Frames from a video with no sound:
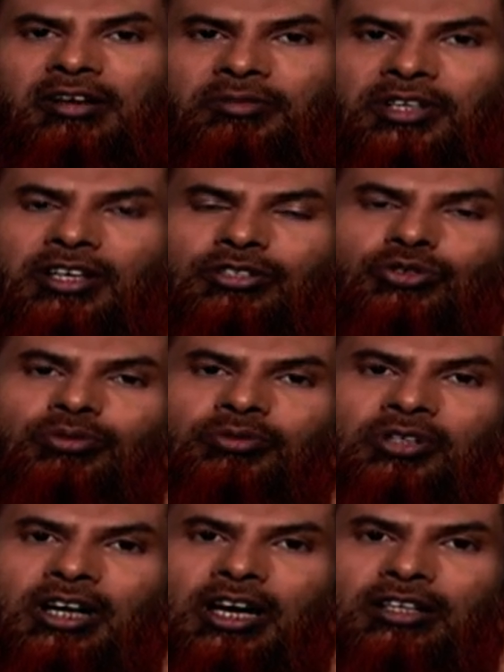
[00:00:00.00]
ইসলামের
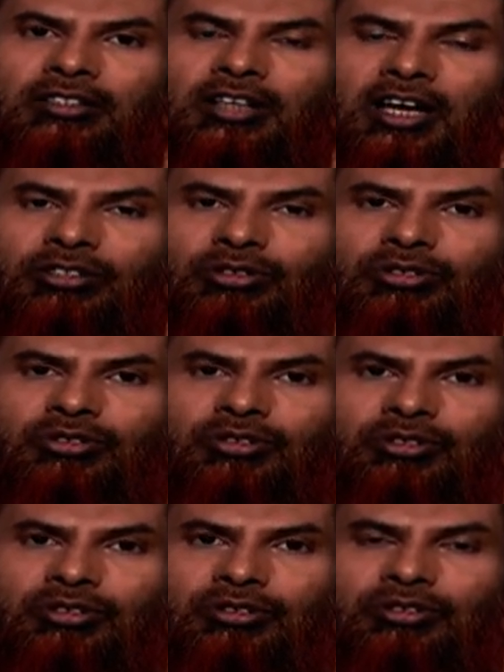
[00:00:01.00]
এই সুমহান
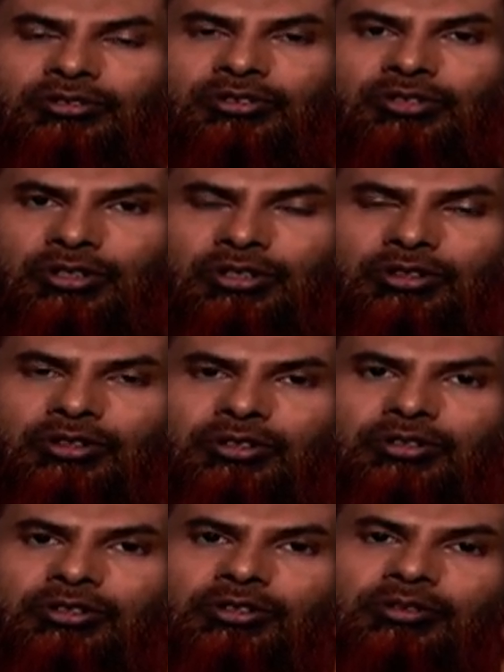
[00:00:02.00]
আদর্শ
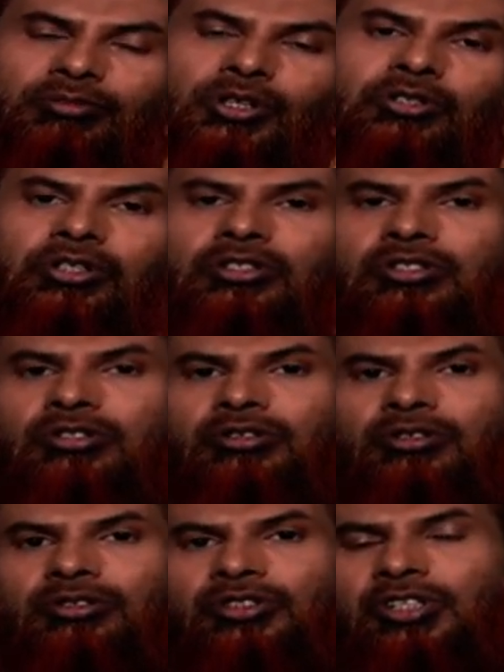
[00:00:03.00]
চরিত্র
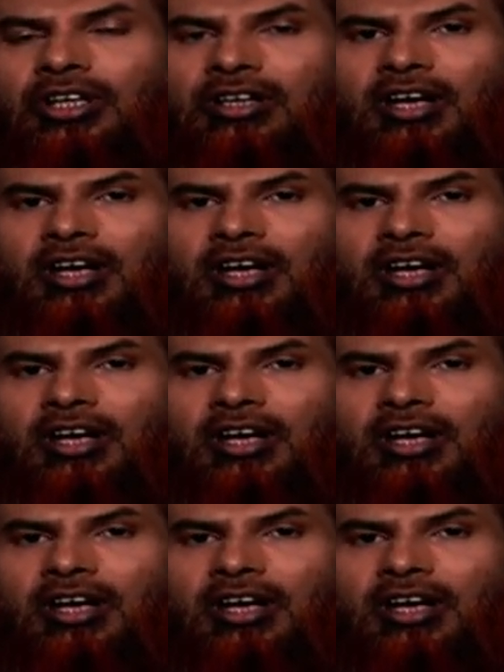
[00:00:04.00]
বৈশিষ্ট্য